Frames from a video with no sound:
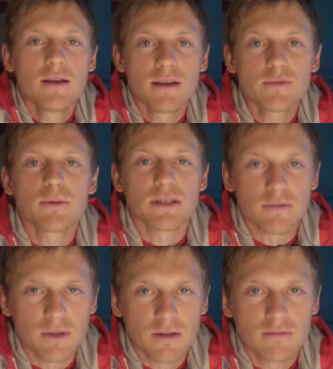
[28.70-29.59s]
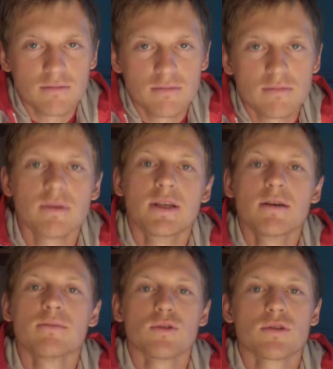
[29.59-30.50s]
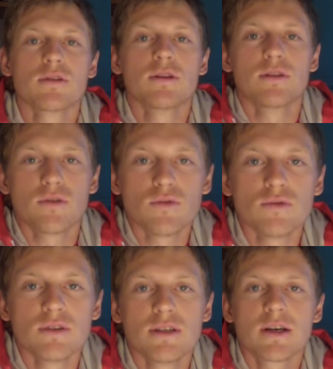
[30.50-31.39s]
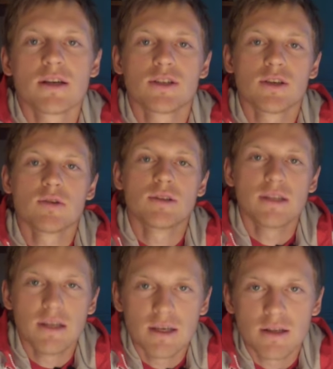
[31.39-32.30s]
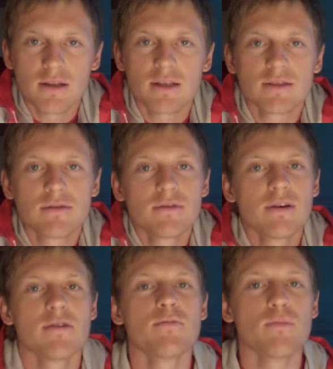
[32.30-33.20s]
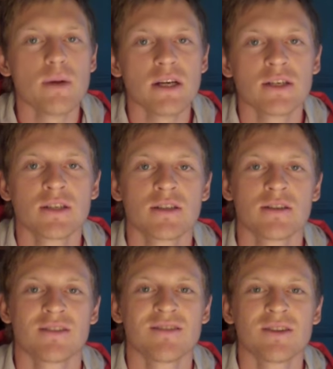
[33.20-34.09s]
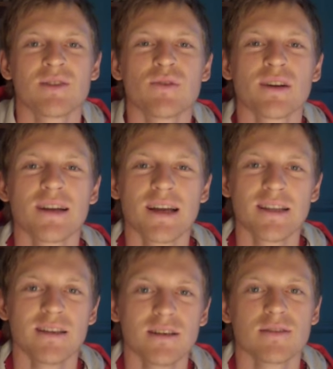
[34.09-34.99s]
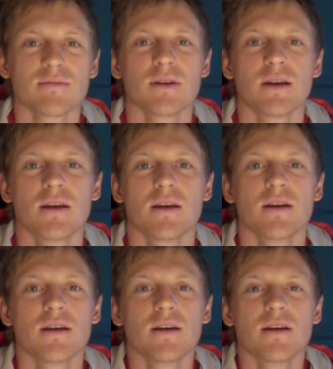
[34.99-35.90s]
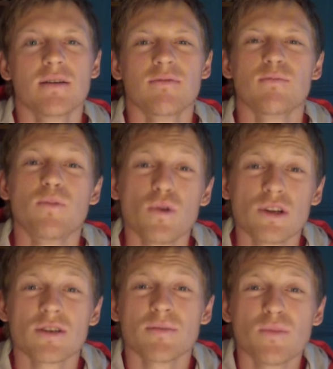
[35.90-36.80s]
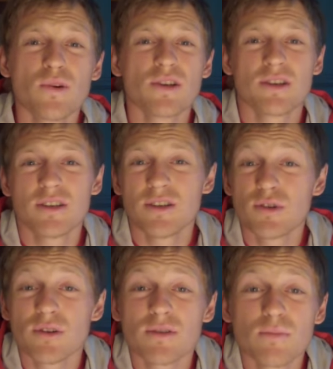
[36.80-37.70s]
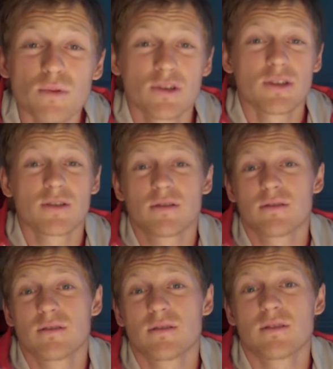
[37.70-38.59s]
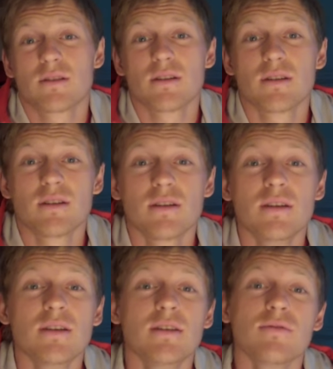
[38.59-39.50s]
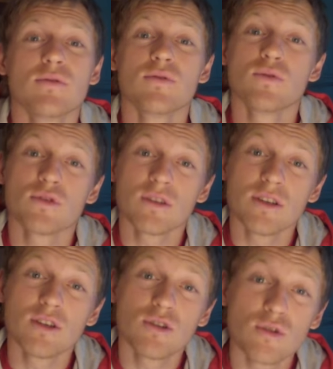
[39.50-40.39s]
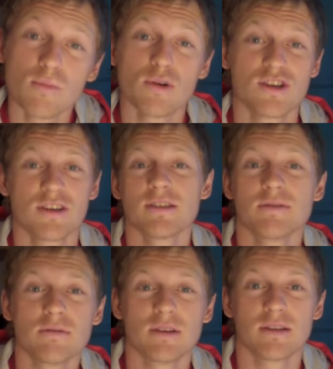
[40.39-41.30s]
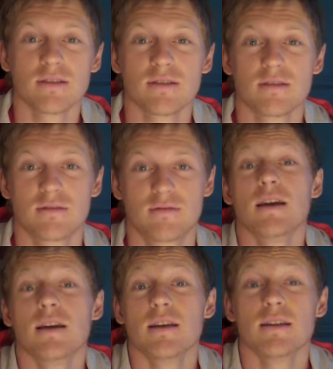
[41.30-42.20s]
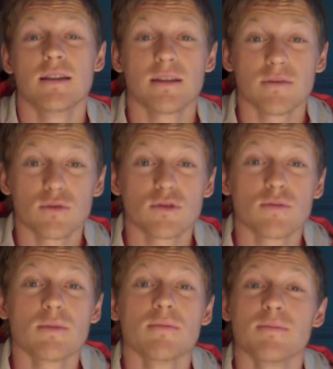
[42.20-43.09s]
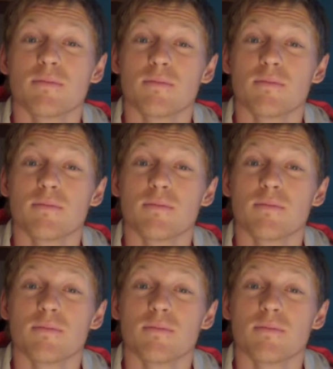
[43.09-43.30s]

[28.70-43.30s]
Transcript: Я спортсмен. Я много тренируюсь, я качаю тело, развиваю мышцы, развиваю свой организм – больше, больше, еще раз больше. И его нужно еще больше развивать. И для того, чтобы